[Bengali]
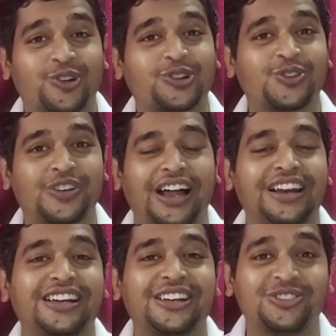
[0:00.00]

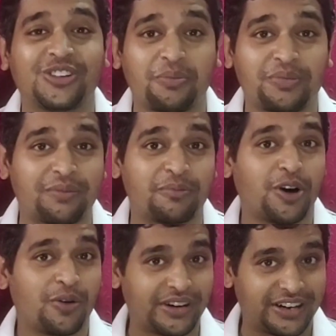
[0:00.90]
গতকালই কিন্তু আমরা
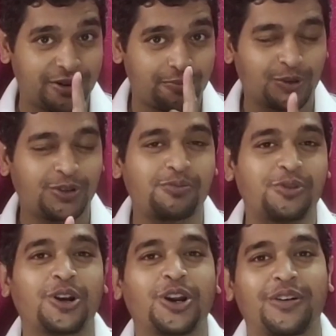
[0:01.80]
মোহামেডানের প্রথম
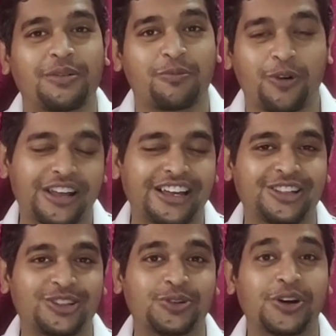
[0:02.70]
গোল হওয়ার পরে
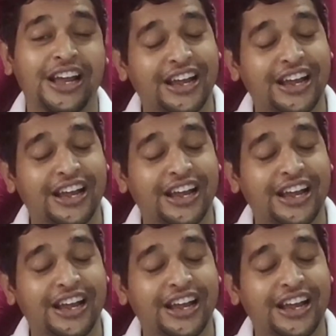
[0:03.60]
কিন্তু